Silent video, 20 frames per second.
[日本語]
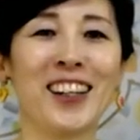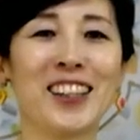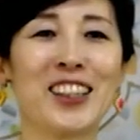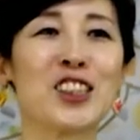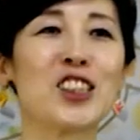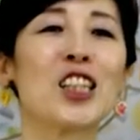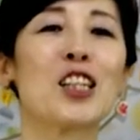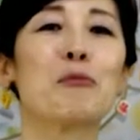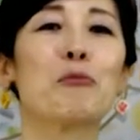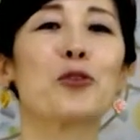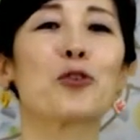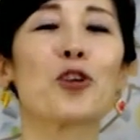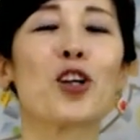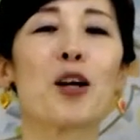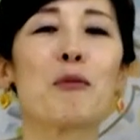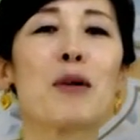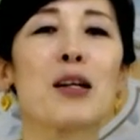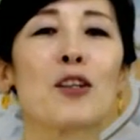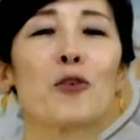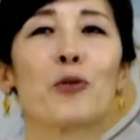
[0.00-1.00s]
いつでも
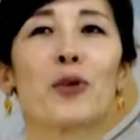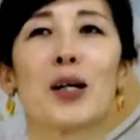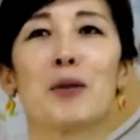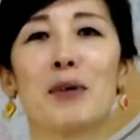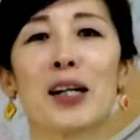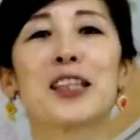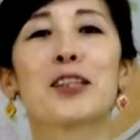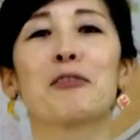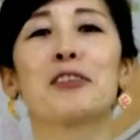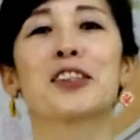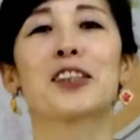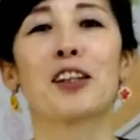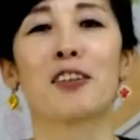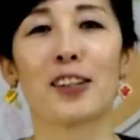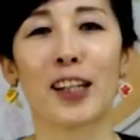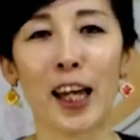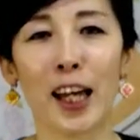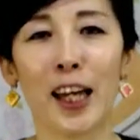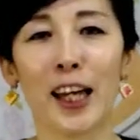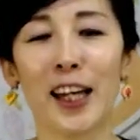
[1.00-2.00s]
ドラマのオファーもあってますけど
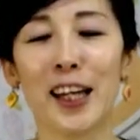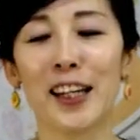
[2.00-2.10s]
ね。